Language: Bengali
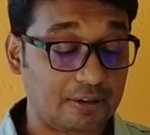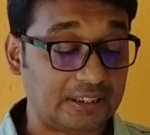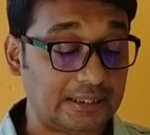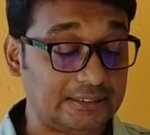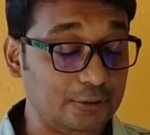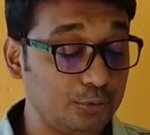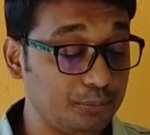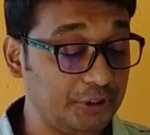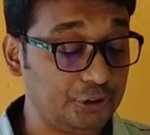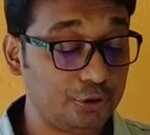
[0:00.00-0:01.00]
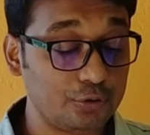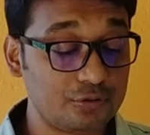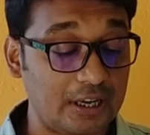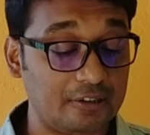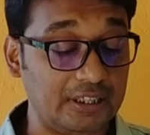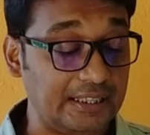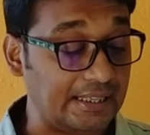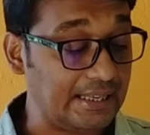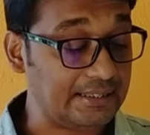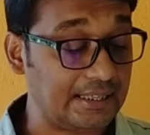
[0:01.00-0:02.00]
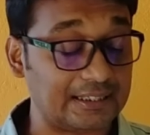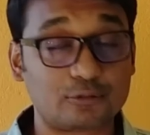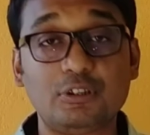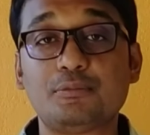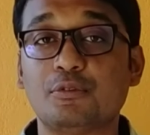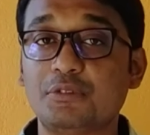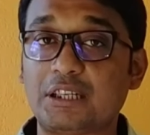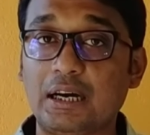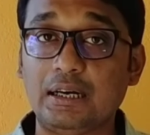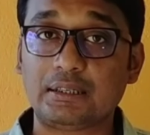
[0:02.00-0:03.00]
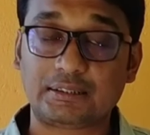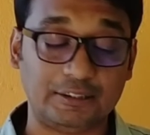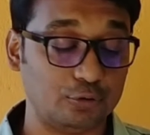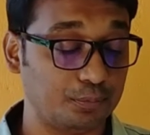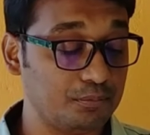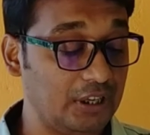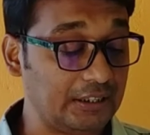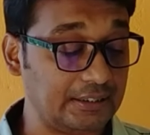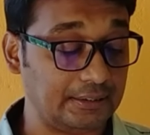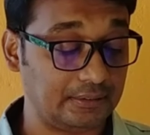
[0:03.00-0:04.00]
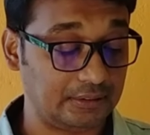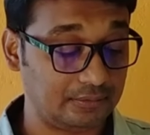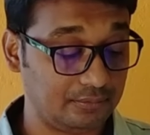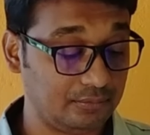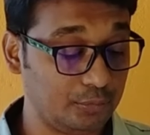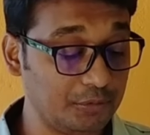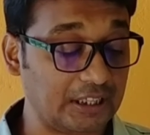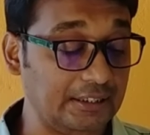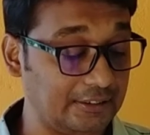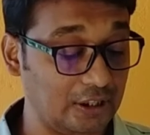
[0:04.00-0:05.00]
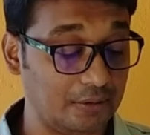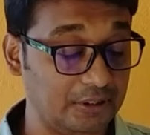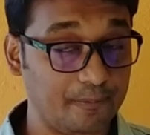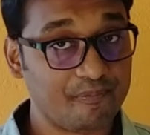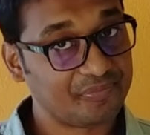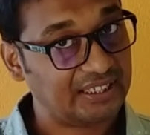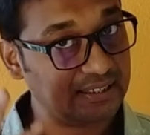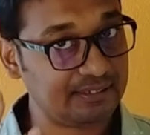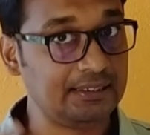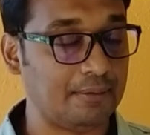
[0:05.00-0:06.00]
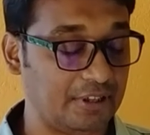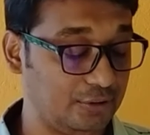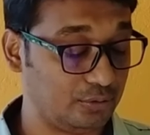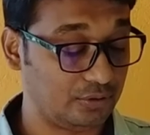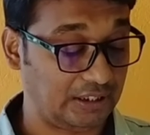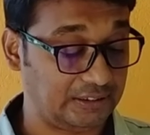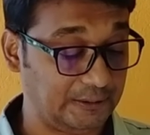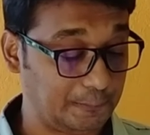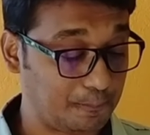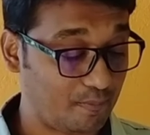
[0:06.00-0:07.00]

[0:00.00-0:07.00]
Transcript: দেওয়া থাকছে বিশ্ব উষ্ণায়নে এই গ্যাসগুলির ভূমিকা কীরূপ বা কী ভূমিকা লিখতে হবে এটা তিন নম্বরের জন্য থাকছে